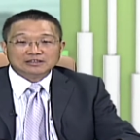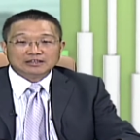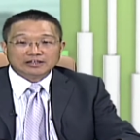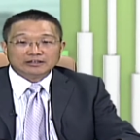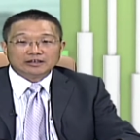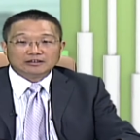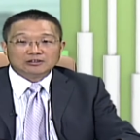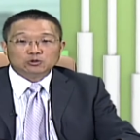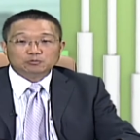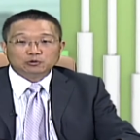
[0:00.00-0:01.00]
机的定义呢
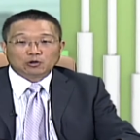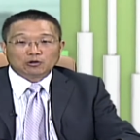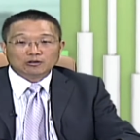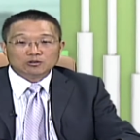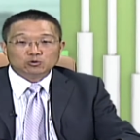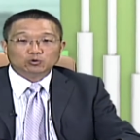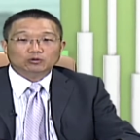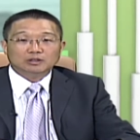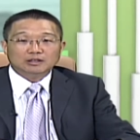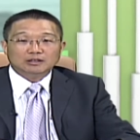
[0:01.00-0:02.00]
提出不同的论述。
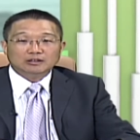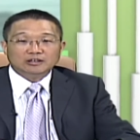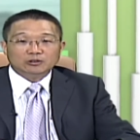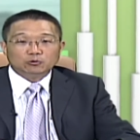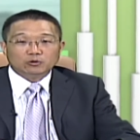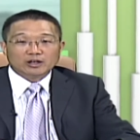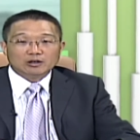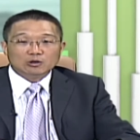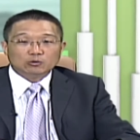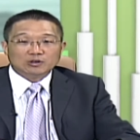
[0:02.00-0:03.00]
例如呢，
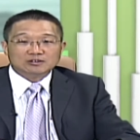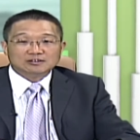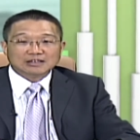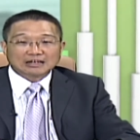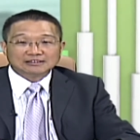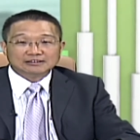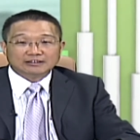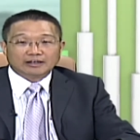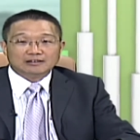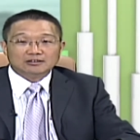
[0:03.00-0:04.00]
维氏大事
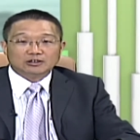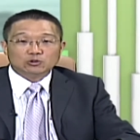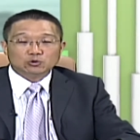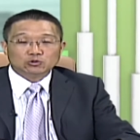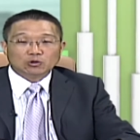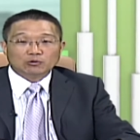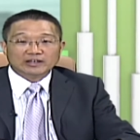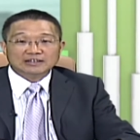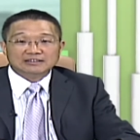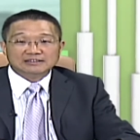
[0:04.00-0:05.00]
典前述说
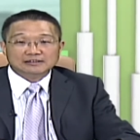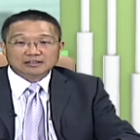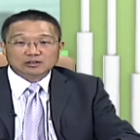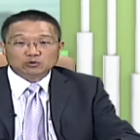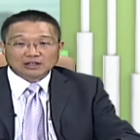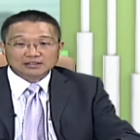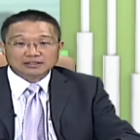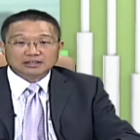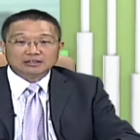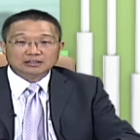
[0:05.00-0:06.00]
为事件的转
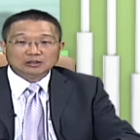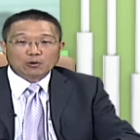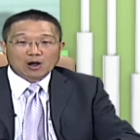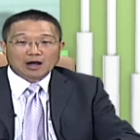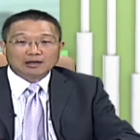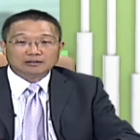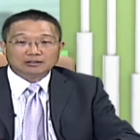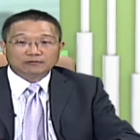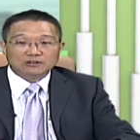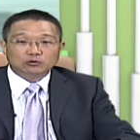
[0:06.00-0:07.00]
机跟恶化
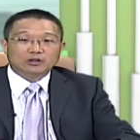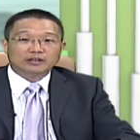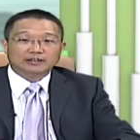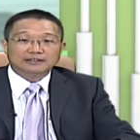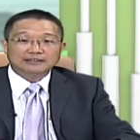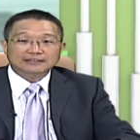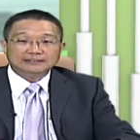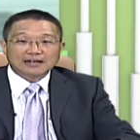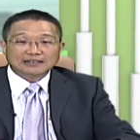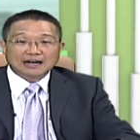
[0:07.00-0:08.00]
的分水岭。
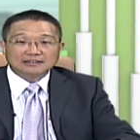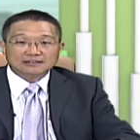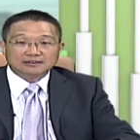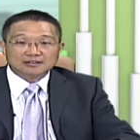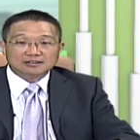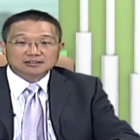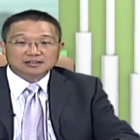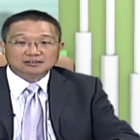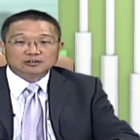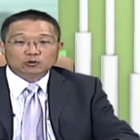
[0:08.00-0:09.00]
那该事件是
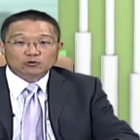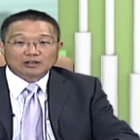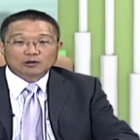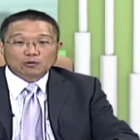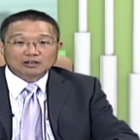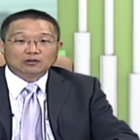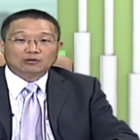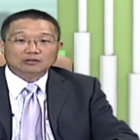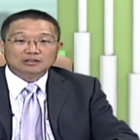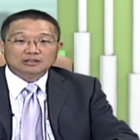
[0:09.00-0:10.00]
生死存亡的关
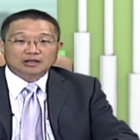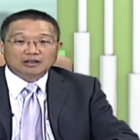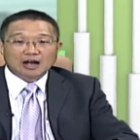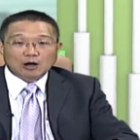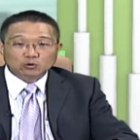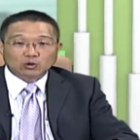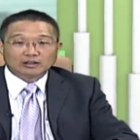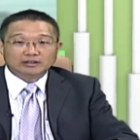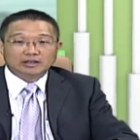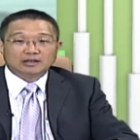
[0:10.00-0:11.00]
头，可能好
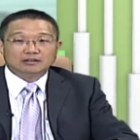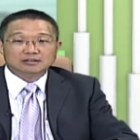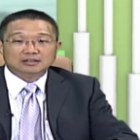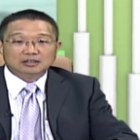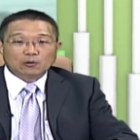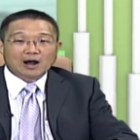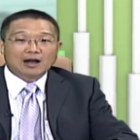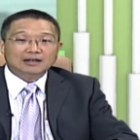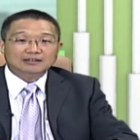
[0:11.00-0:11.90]
转也可能是恶化。